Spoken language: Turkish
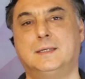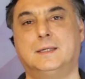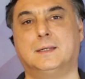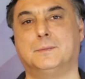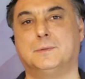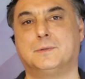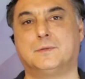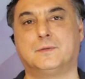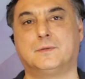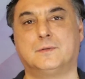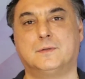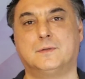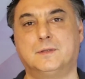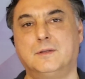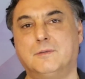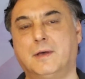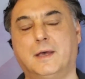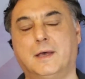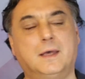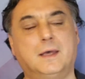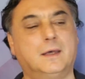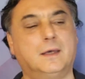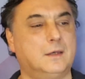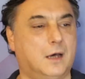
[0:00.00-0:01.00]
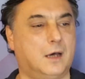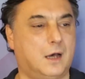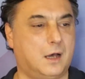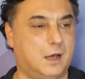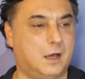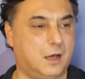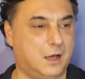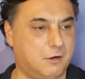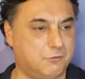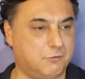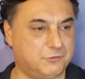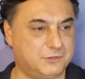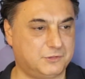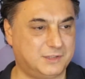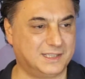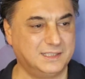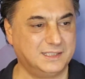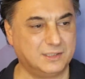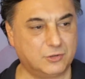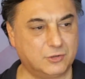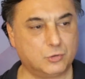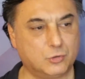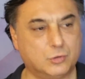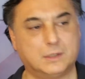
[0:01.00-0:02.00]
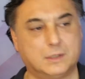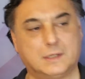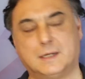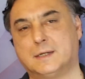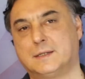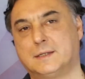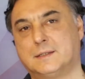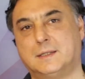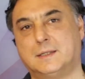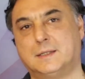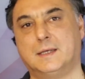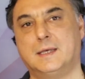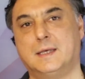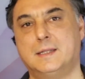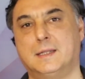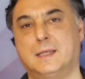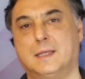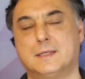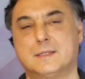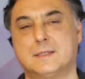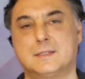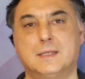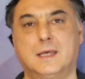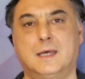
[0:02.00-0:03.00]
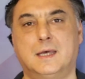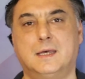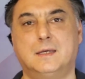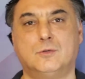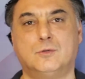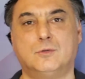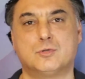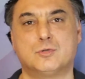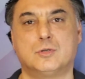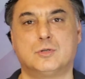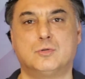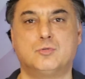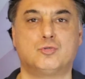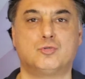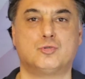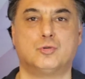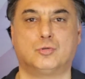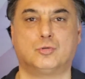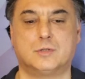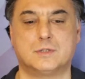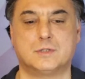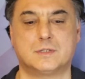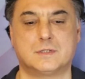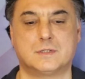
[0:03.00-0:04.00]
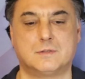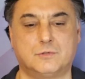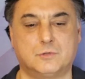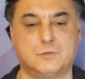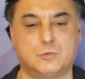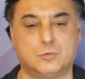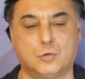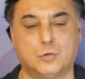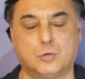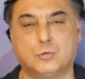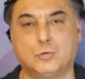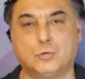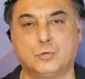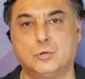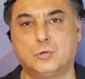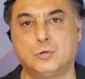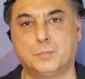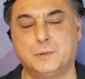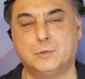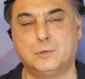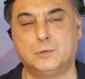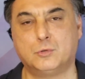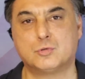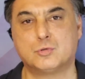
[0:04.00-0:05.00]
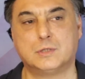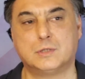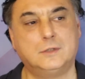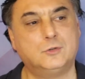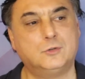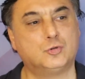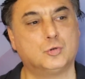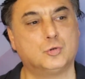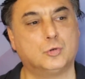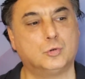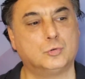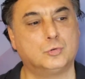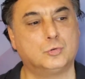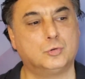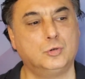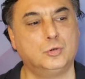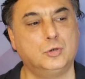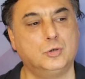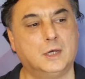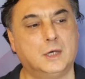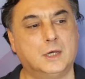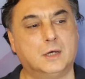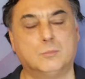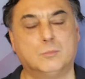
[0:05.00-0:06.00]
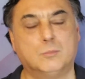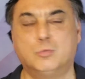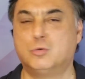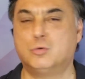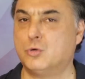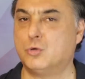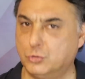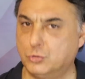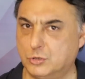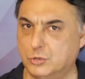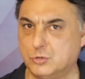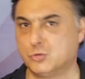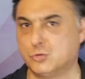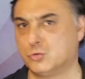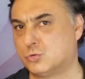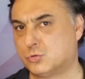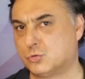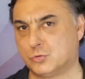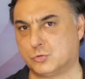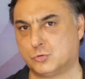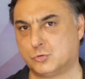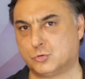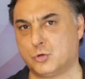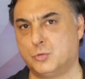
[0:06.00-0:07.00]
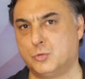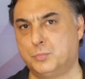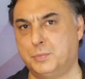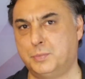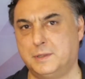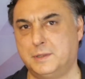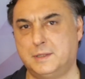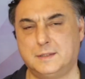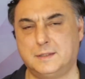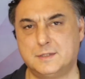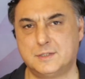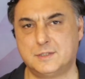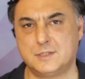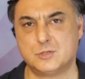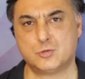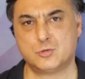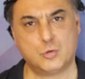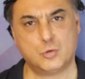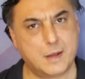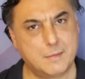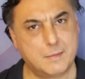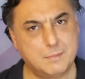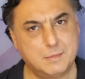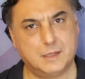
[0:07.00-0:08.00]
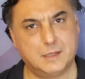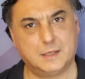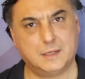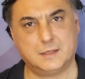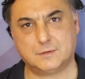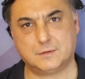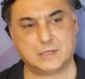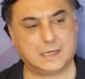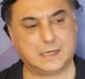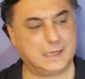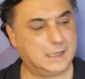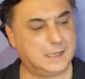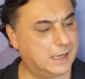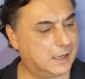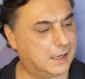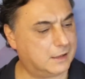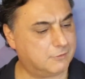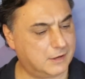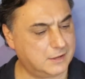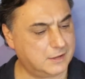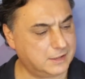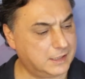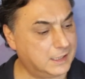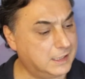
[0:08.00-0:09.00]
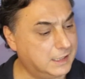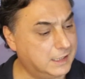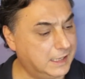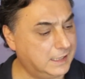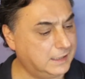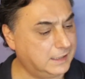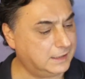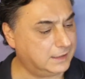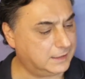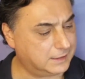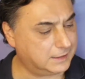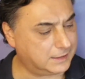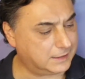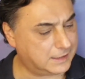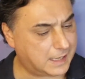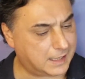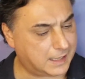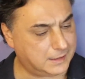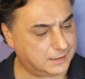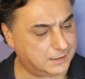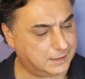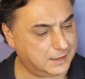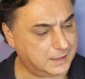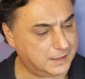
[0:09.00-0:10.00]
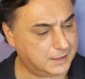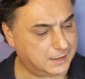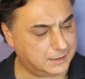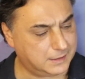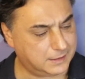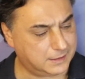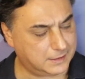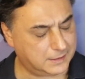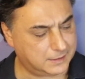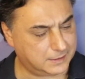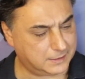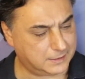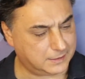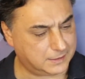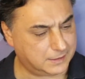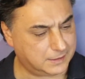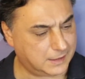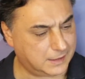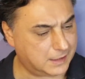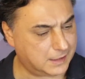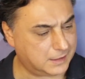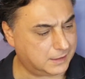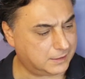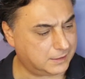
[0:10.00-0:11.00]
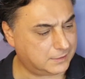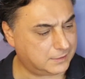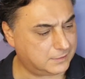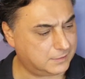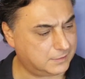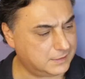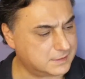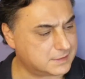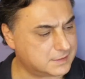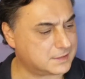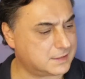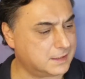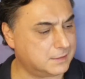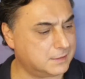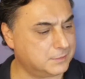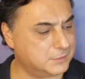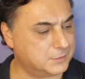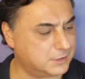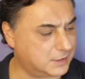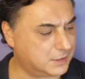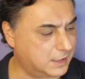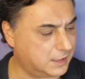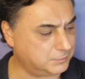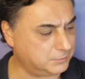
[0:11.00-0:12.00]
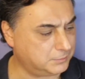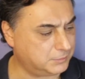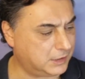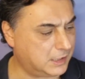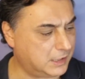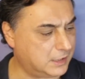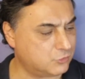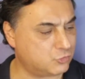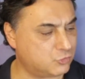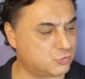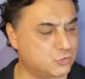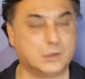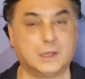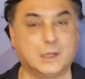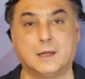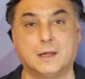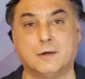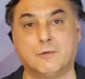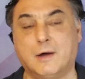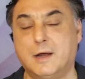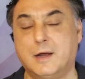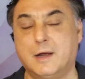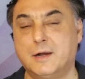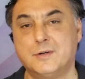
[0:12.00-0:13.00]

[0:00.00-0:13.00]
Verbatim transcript: bitirdi ve haftalık olarak da endekste yüzde %3.04'lük bir yükseliş oldu. Bu konuda sohbet edeceğiz. Önemli şeyler var. Ereğli geldi. Ereğli ilan etti. İstemir'de bilançolar var.